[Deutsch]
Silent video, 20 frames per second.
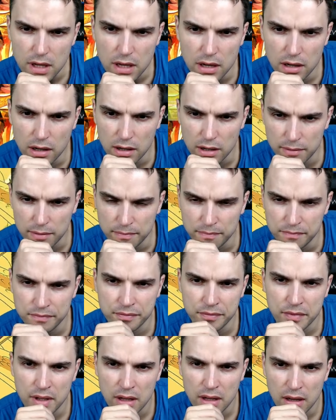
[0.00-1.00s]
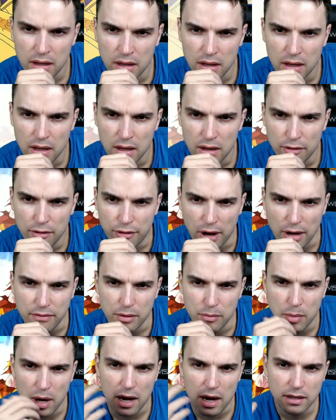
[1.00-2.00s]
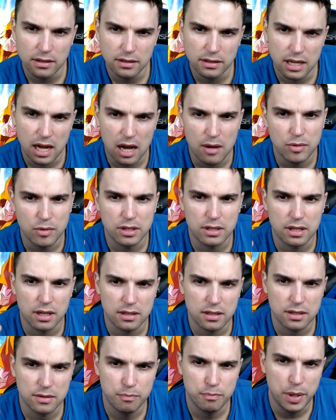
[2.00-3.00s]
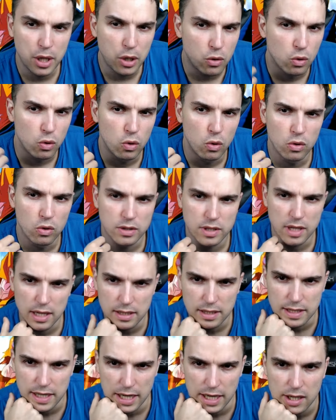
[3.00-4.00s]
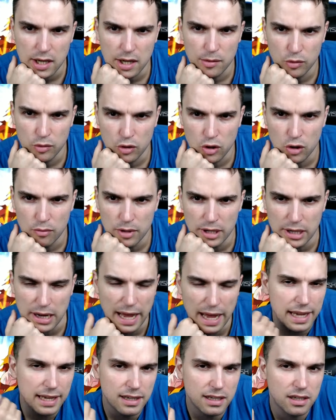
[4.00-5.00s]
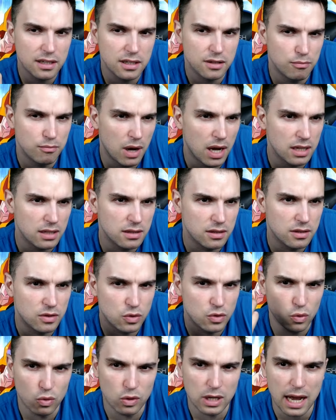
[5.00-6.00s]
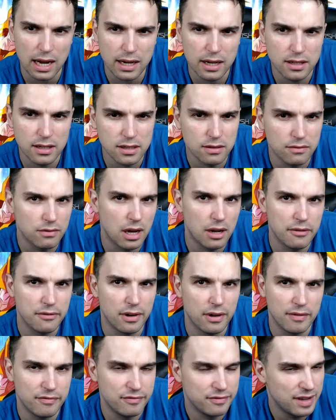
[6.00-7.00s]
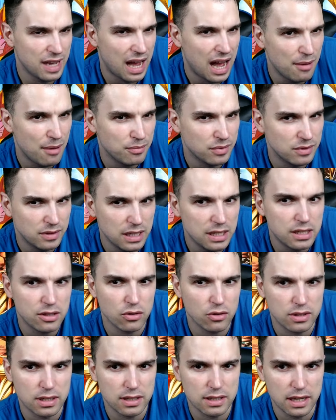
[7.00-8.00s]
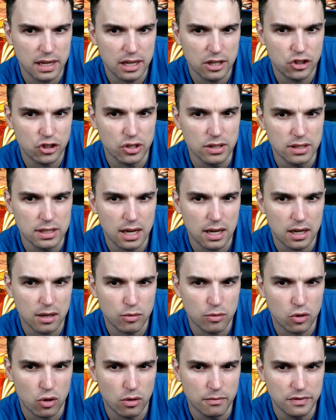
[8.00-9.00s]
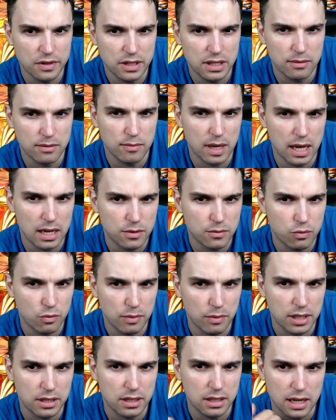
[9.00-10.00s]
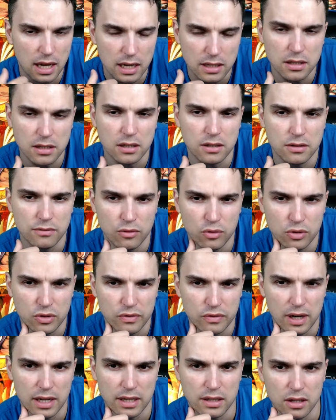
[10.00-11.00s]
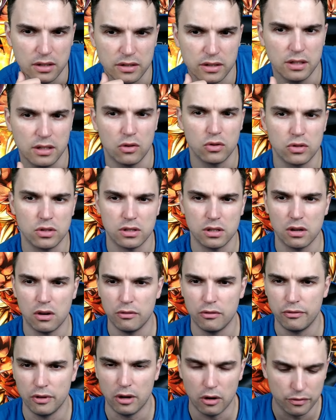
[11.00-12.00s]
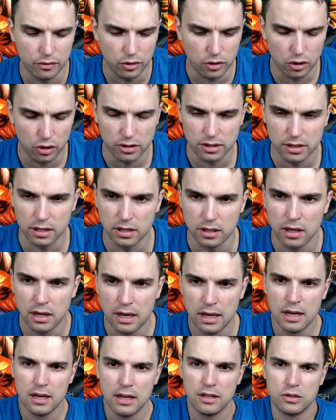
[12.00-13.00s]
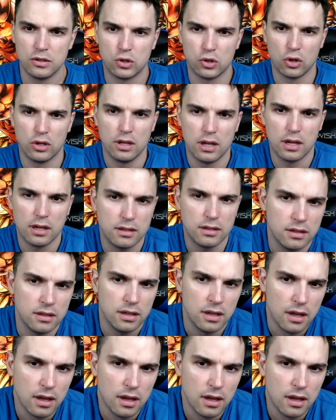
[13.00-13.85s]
Ähm, fangen wir mal an damit, dass Piccolo seinen Senkai bekommen hat. Eigentlich macht es so gar keinen Sinn, weil wir, wir haben nichts aus der Saiyajin-Saga bekommen, wie ich im ersten Moment gedacht hätte, wo es vielleicht hinaus drauf laufen könnte, sondern